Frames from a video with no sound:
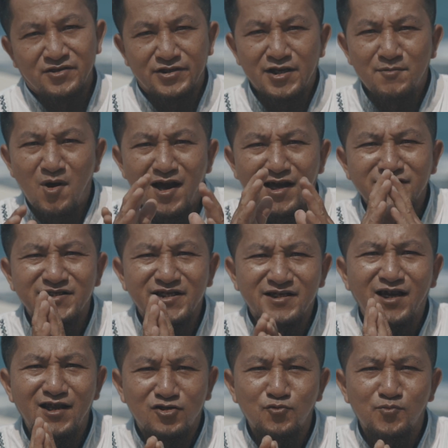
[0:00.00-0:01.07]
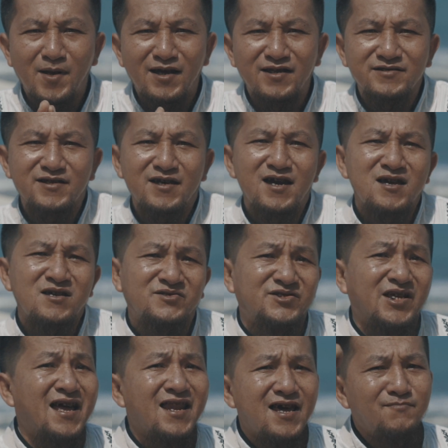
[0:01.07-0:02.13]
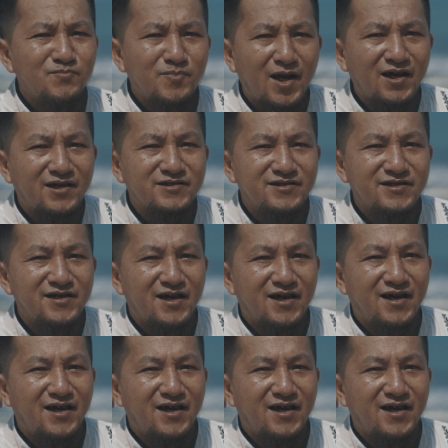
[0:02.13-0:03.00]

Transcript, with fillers: Terima kasih Kartu Prakerja. Salam Prakerja.